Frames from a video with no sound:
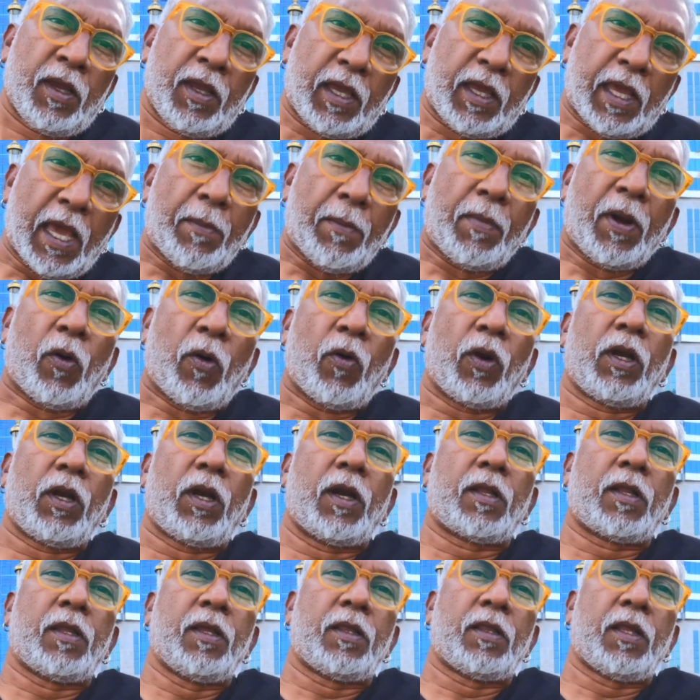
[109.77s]
कैमरा ऑन
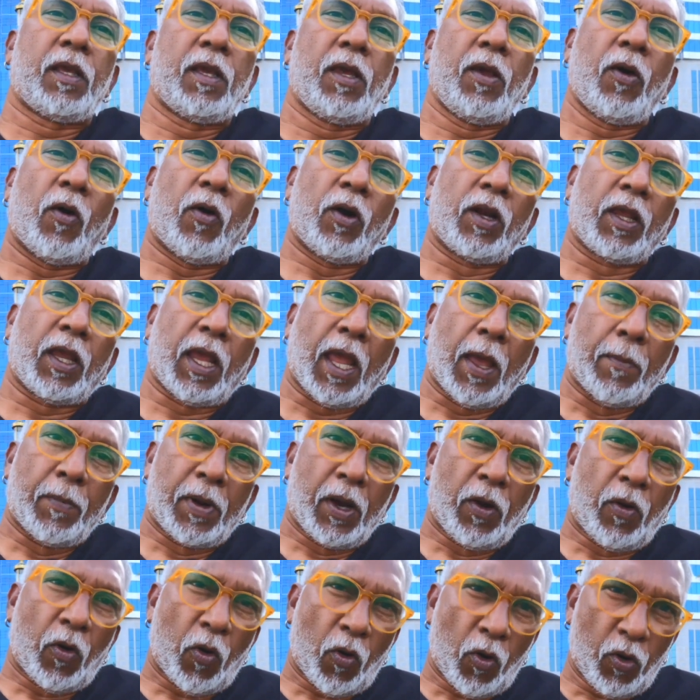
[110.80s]
कर देते हैं और
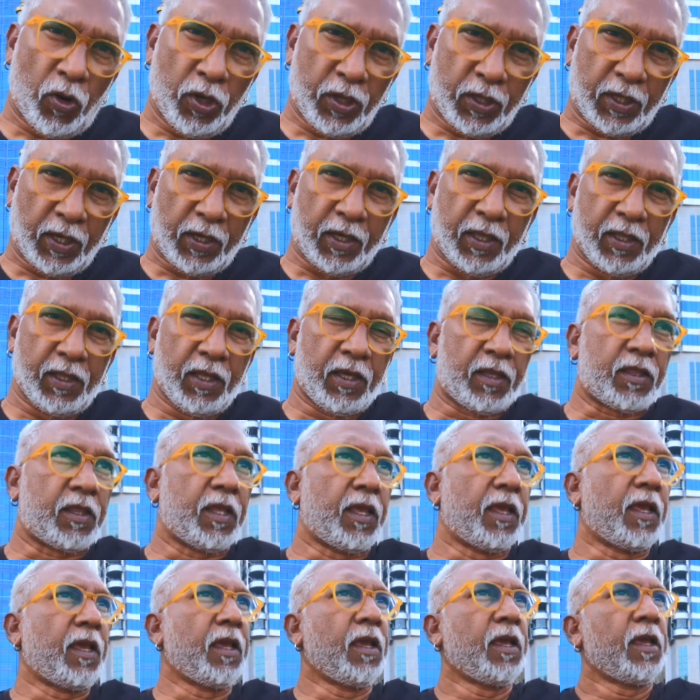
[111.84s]
कैमरा ऑन करके
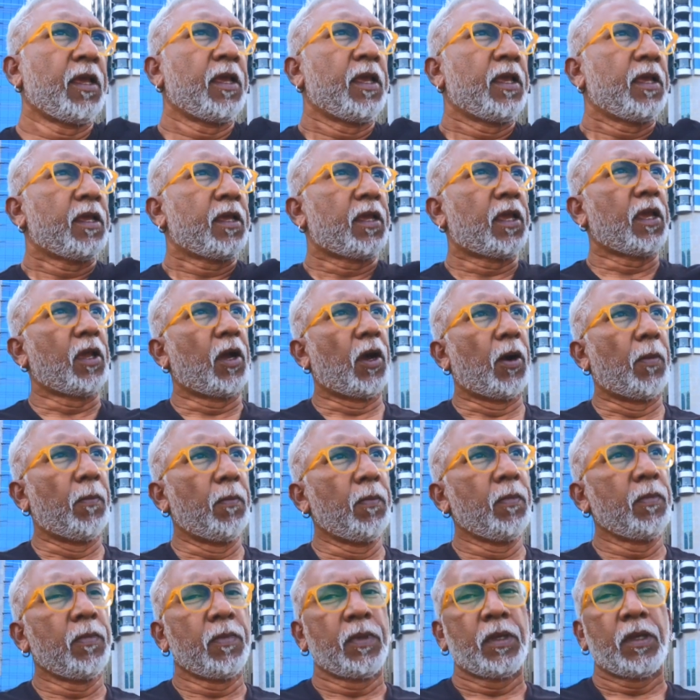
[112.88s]
देखते हैं कि
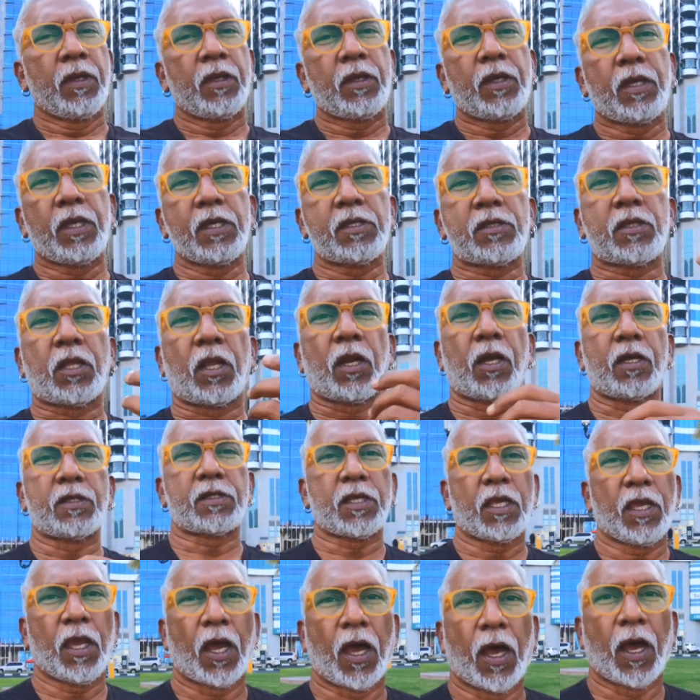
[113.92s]
हम किस तरह
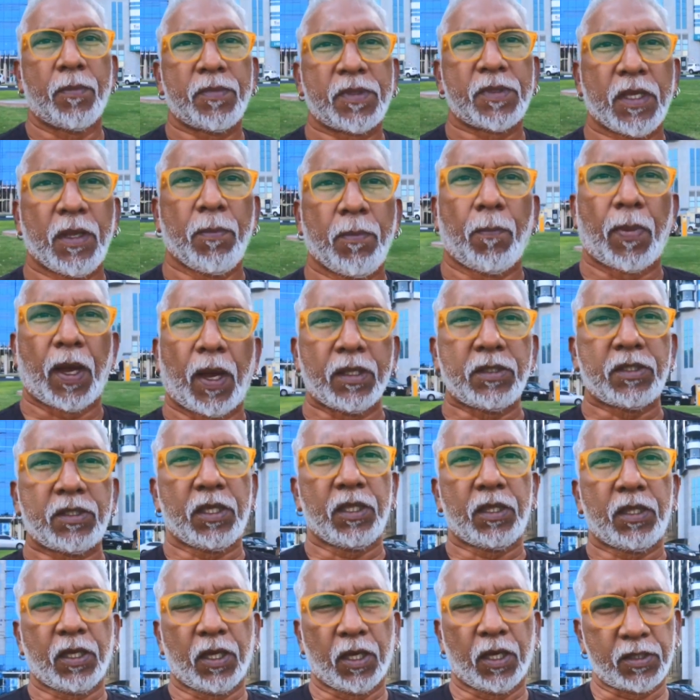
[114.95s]
से आपसे
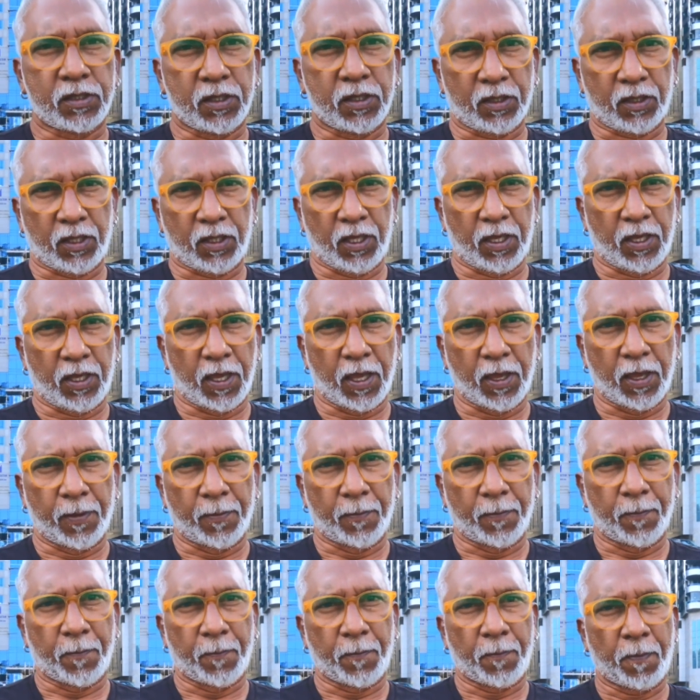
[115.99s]
बातचीत कर सकते हैं
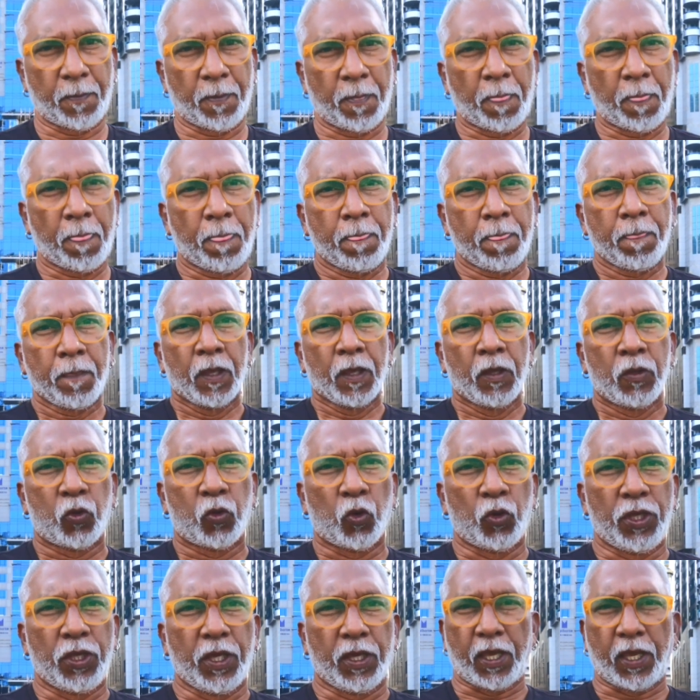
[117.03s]

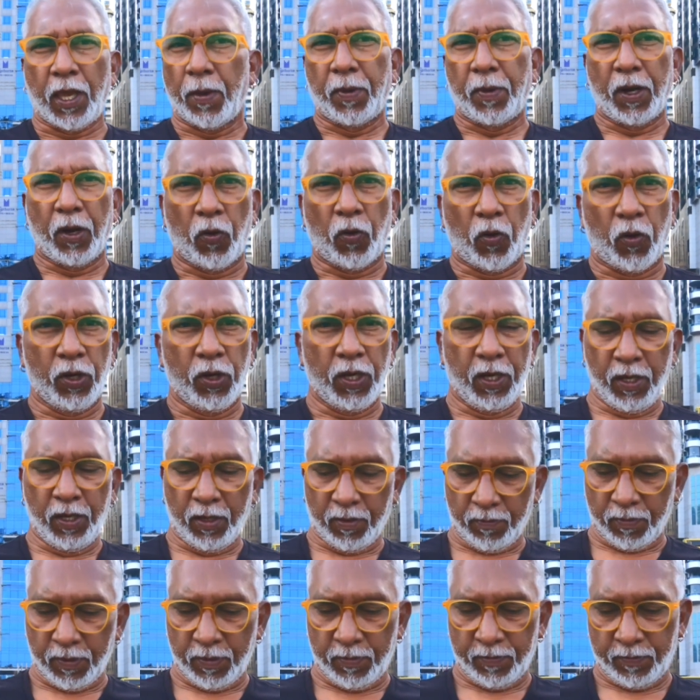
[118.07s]
तो ये कैमरा ऑन है
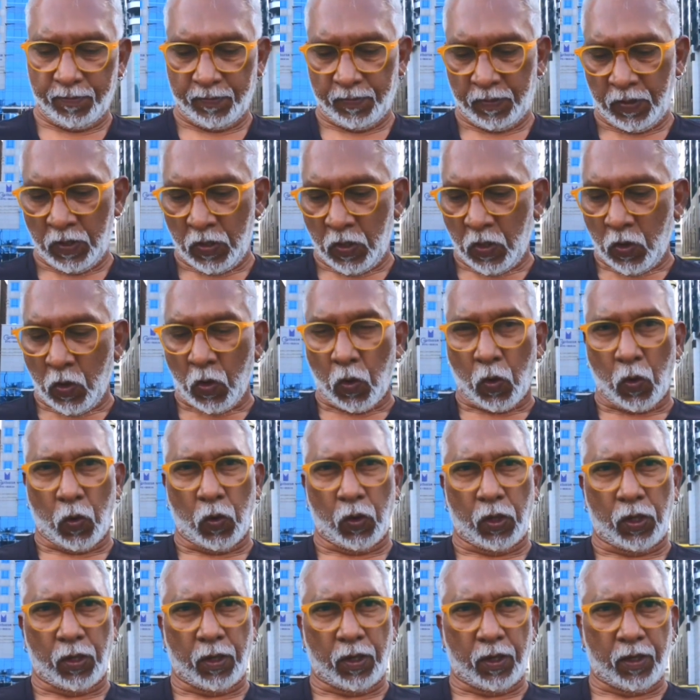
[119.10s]
अब
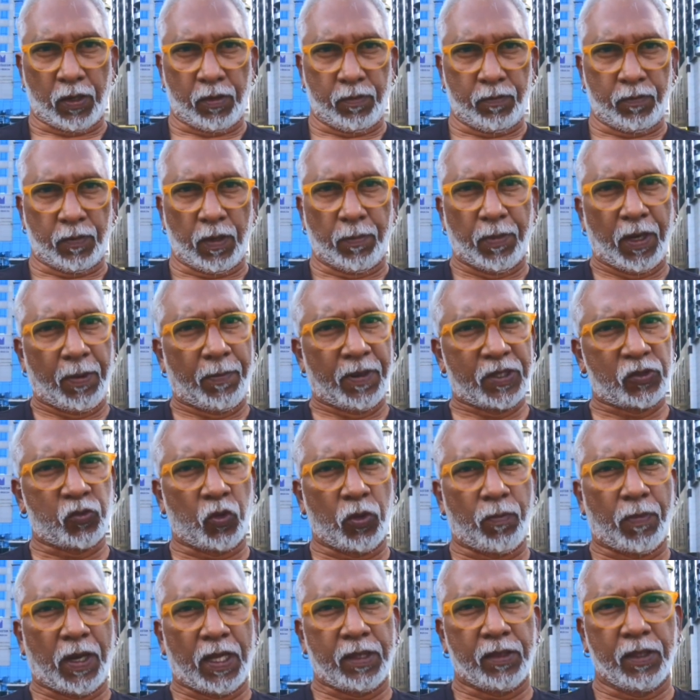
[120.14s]
और हमारे पास
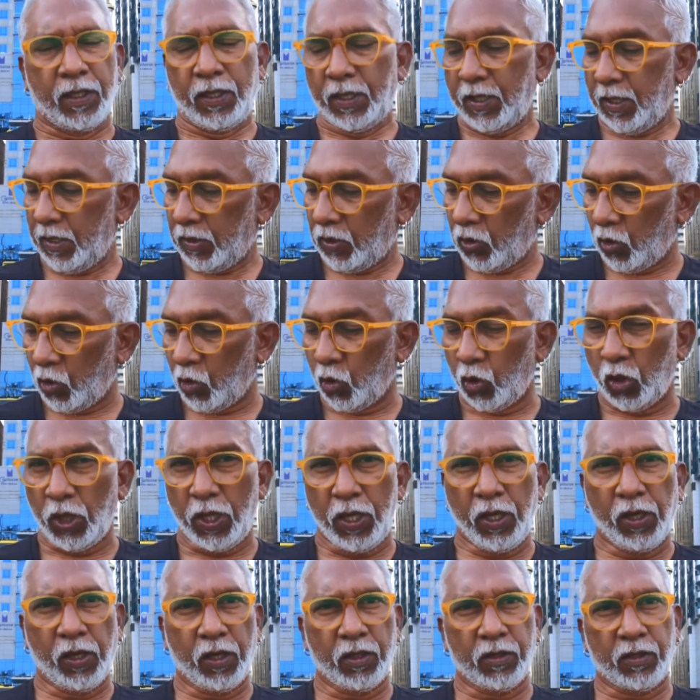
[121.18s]
कोई बात नहीं है
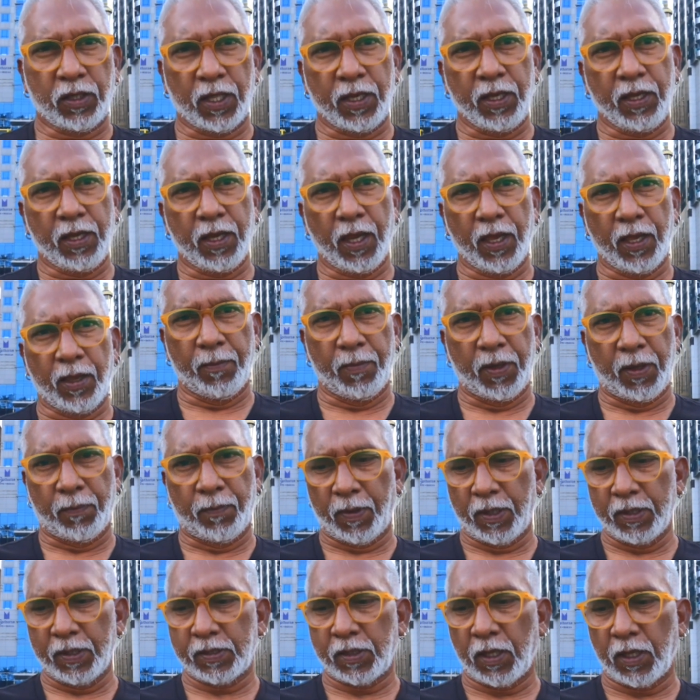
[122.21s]
एक तरीका मेरे
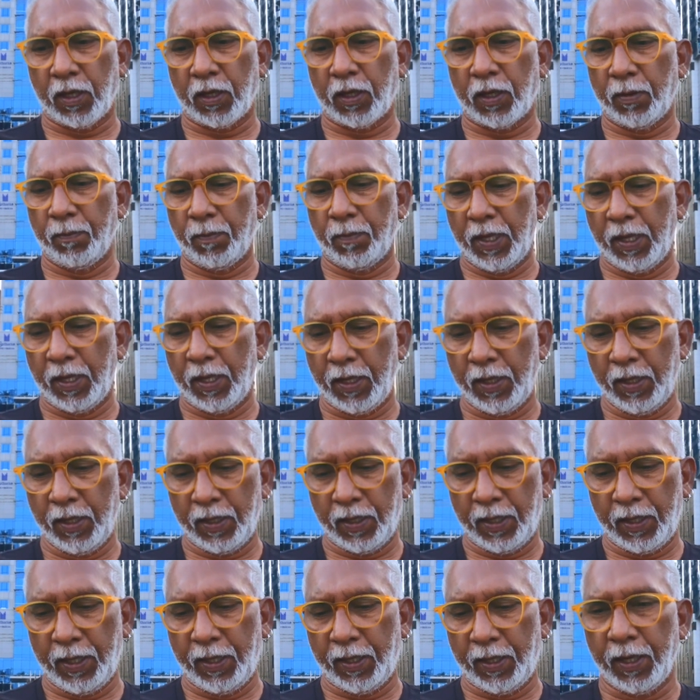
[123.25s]
पास अगर
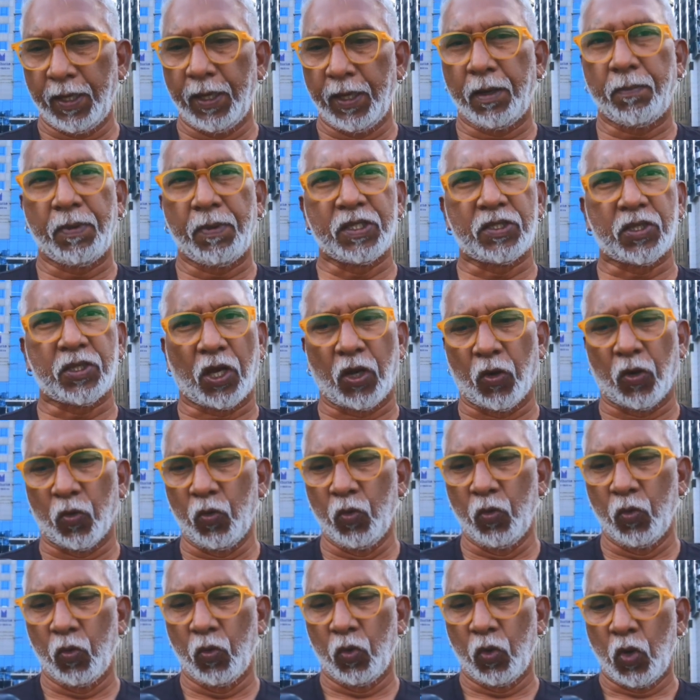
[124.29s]
मैं इंटरनेट पे
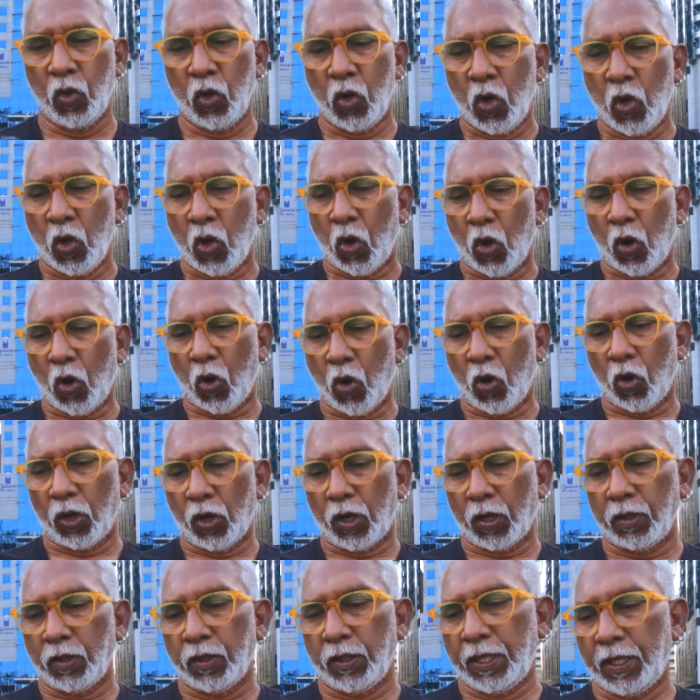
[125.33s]
जाऊं
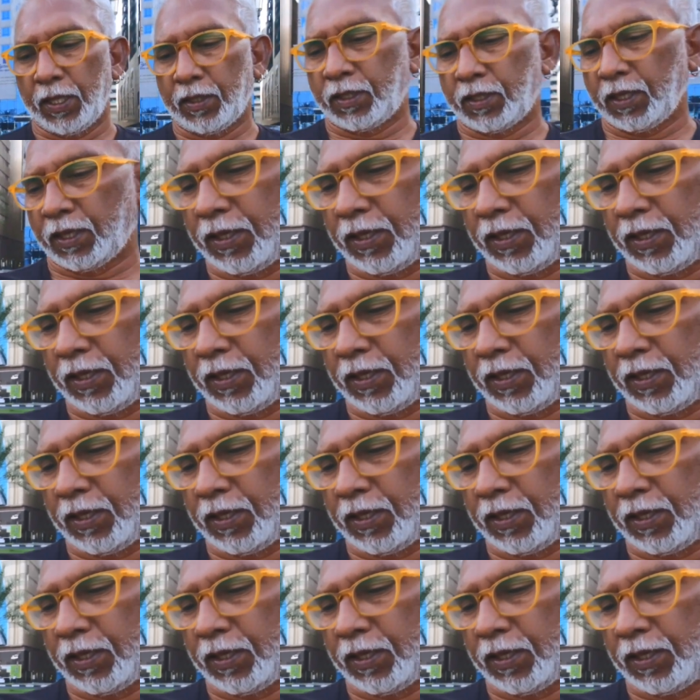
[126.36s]
और देखते